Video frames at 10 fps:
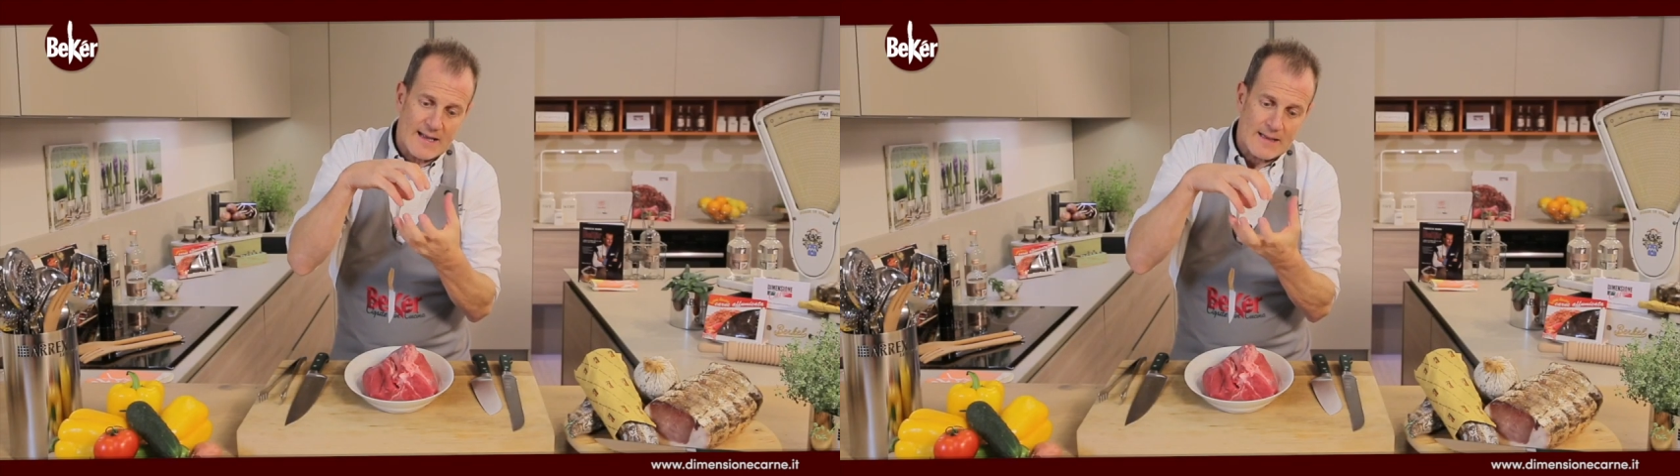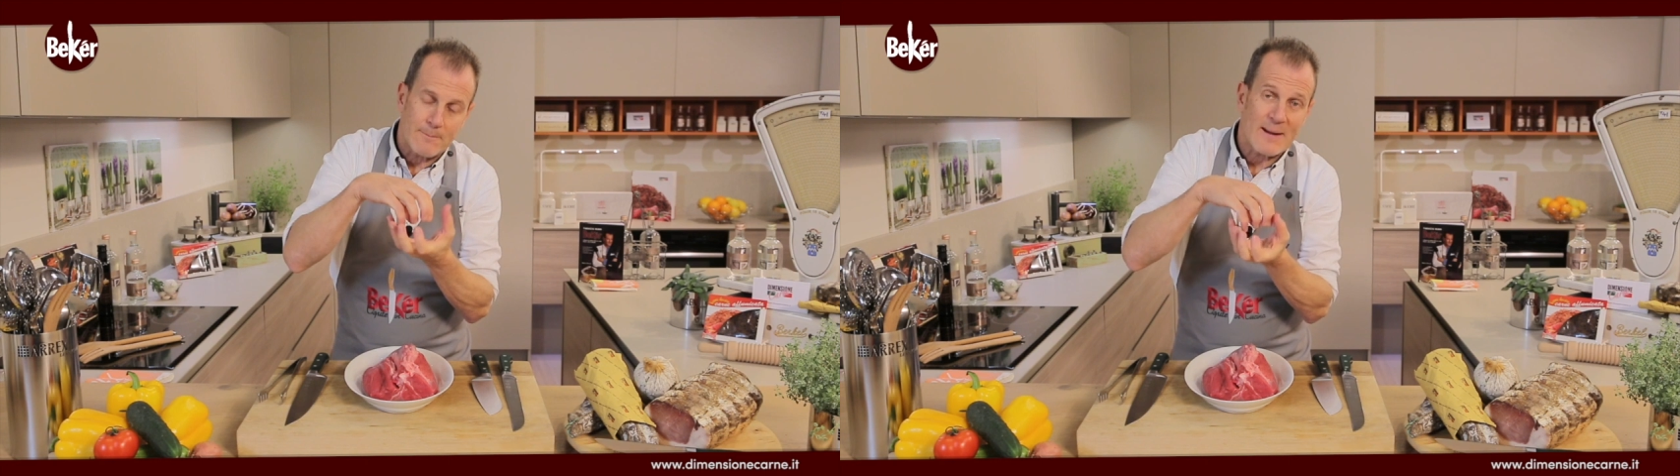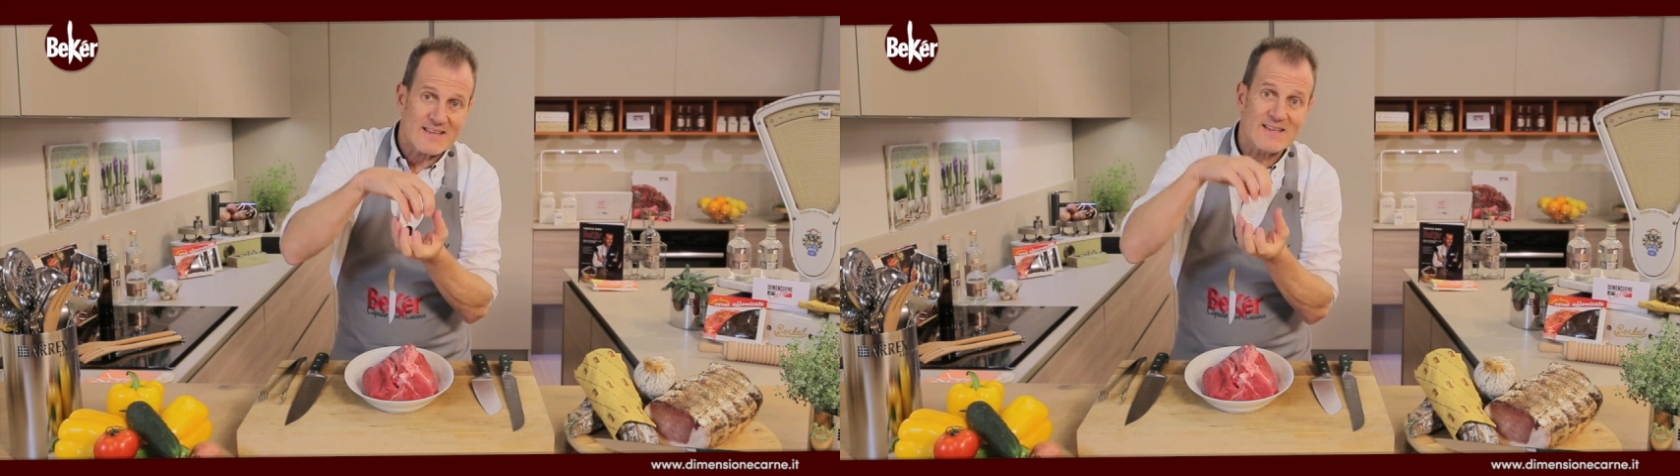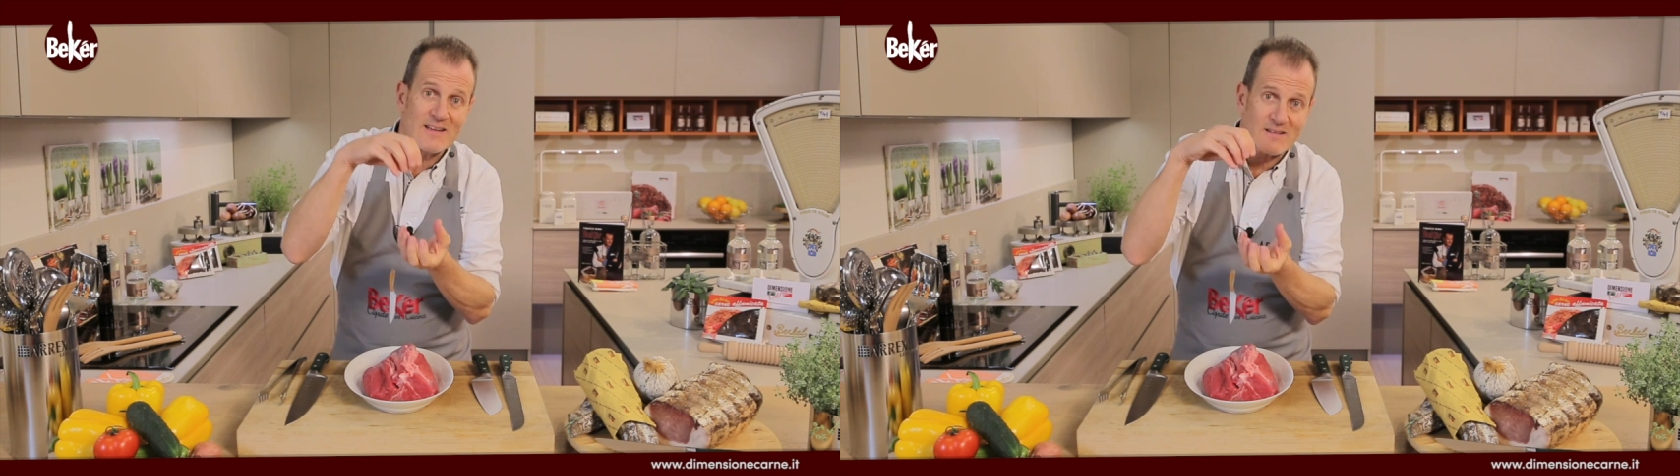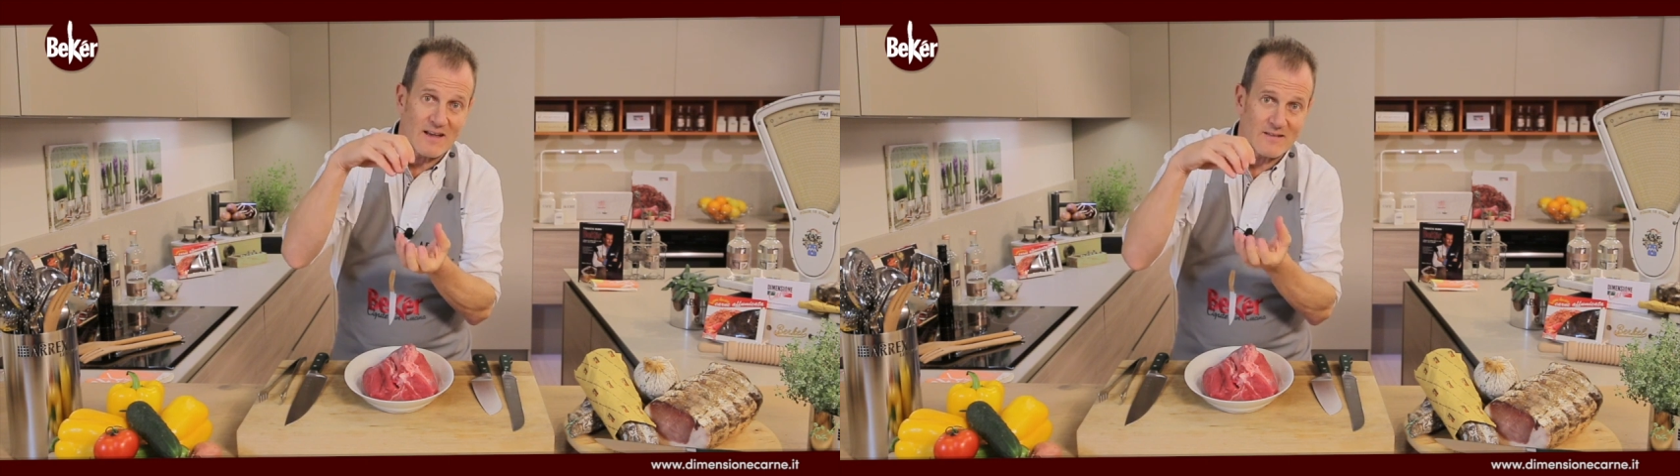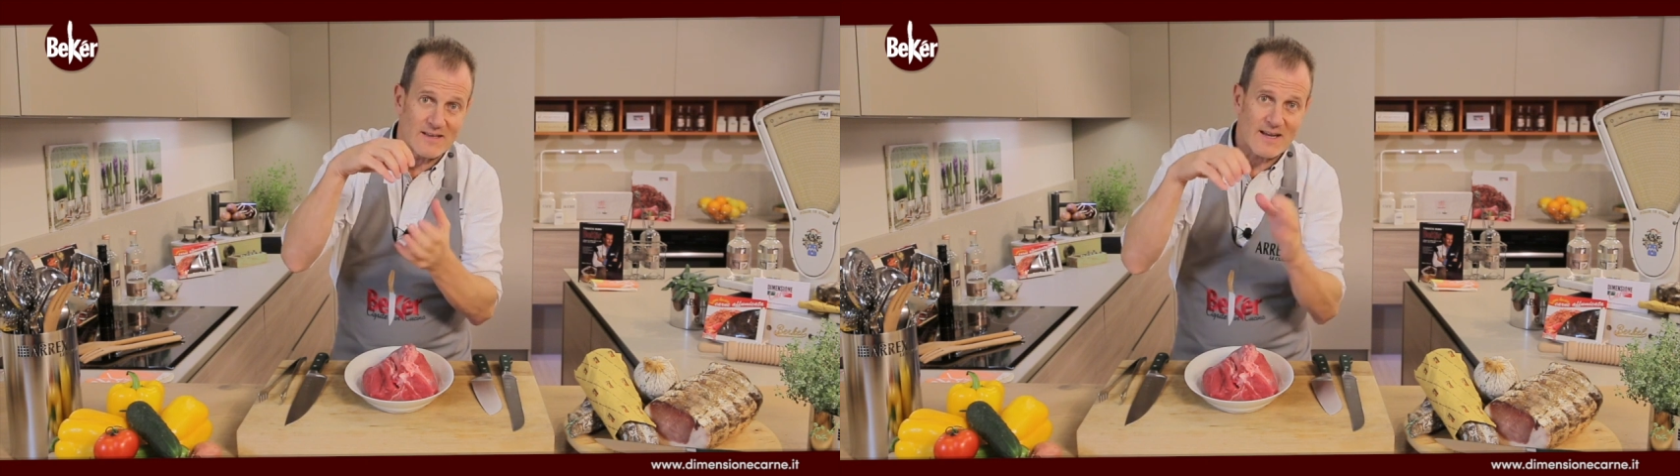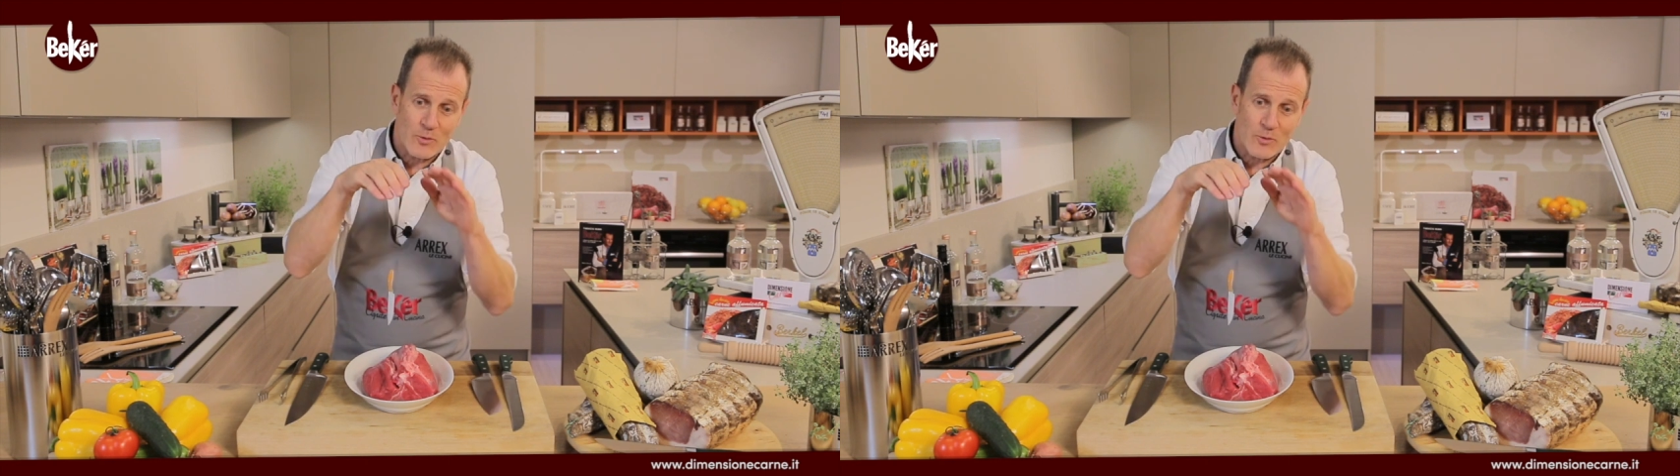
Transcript: la parte del tendine,